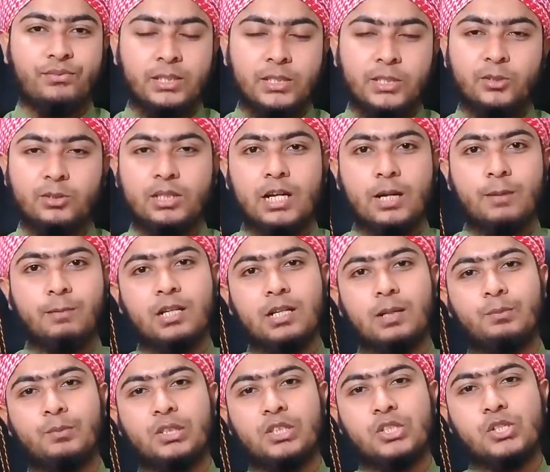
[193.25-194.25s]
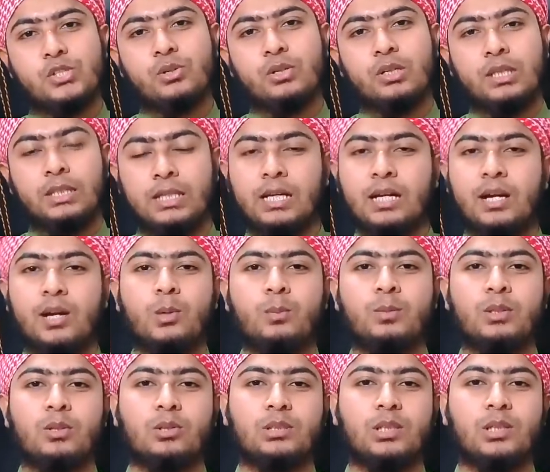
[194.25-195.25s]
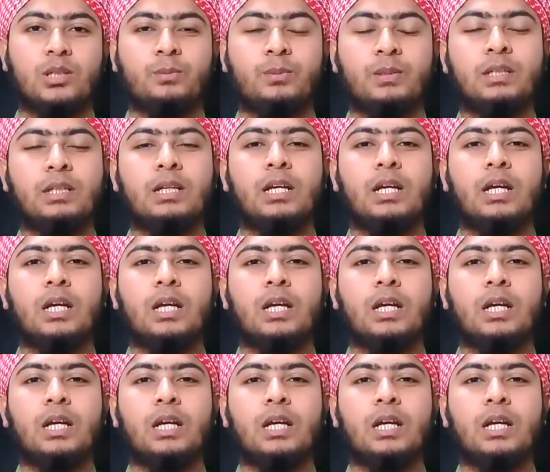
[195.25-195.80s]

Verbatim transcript: ভিডিওতে আবার আপনাদের সঙ্গে দেখা হবে কথা হবে